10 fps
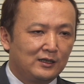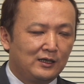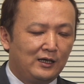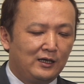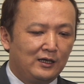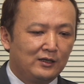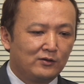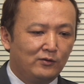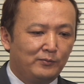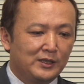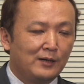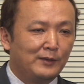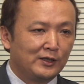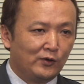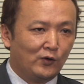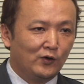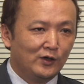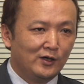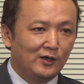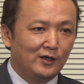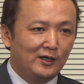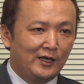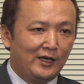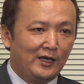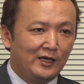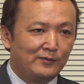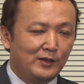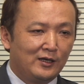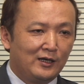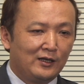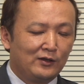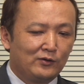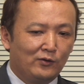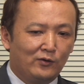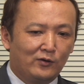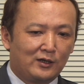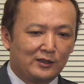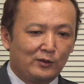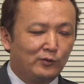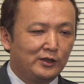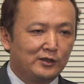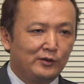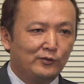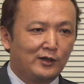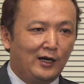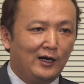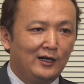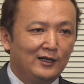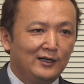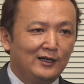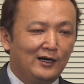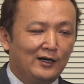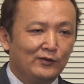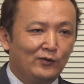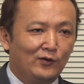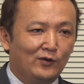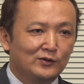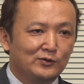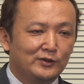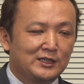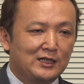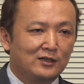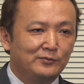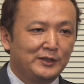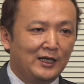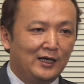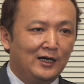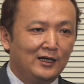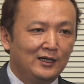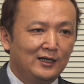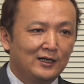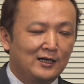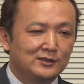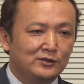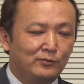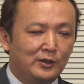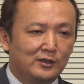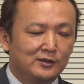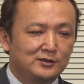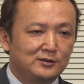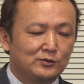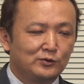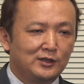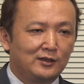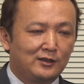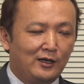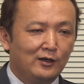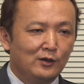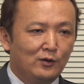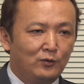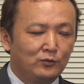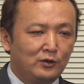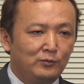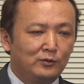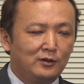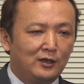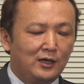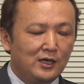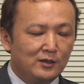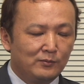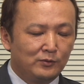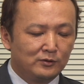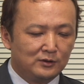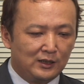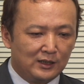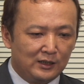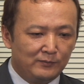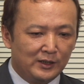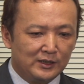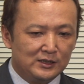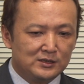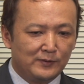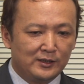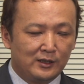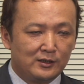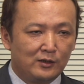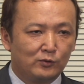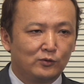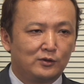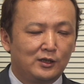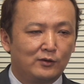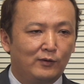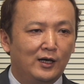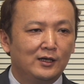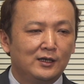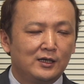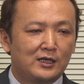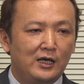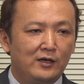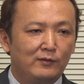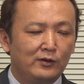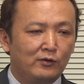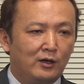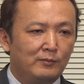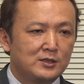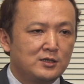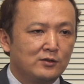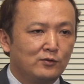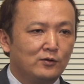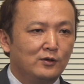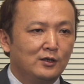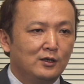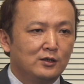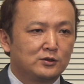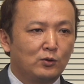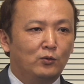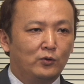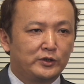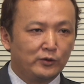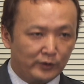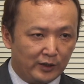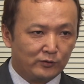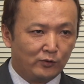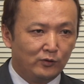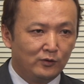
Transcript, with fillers: えーと目玉の。はい、えー、イベントカテゴリーというのかあのそういう企画みたいな感じのものが、うん、実はそうじゃなくて本当に僕らが僕らが今一番やりたいことっていうのは K1 のアマチュアの層を広げると